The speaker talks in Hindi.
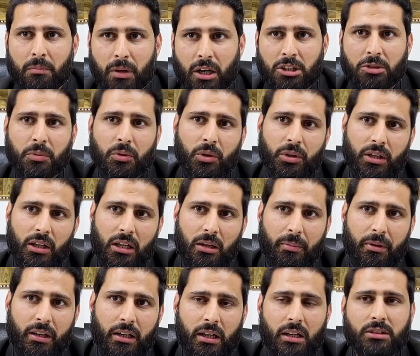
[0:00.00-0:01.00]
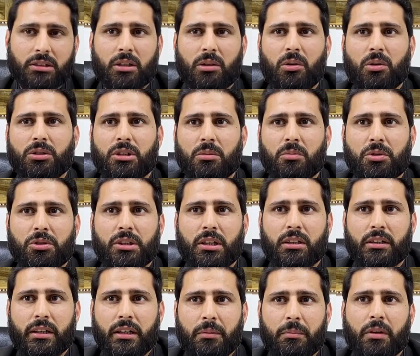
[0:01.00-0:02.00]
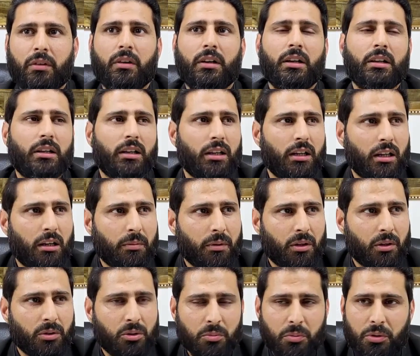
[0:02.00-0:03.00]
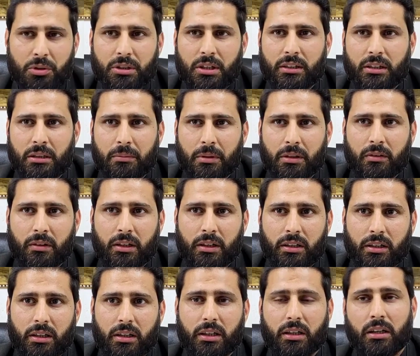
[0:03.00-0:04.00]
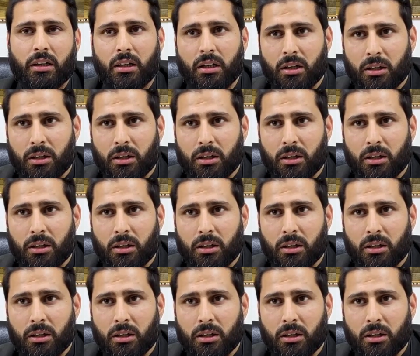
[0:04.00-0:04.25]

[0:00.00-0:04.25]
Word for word: पासपोर्ट के लिए भी यहाँ से लोग जम्मू जाते हैं बनवाने के लिए आपका उधमपुर जाते हैं बनवाने के लिए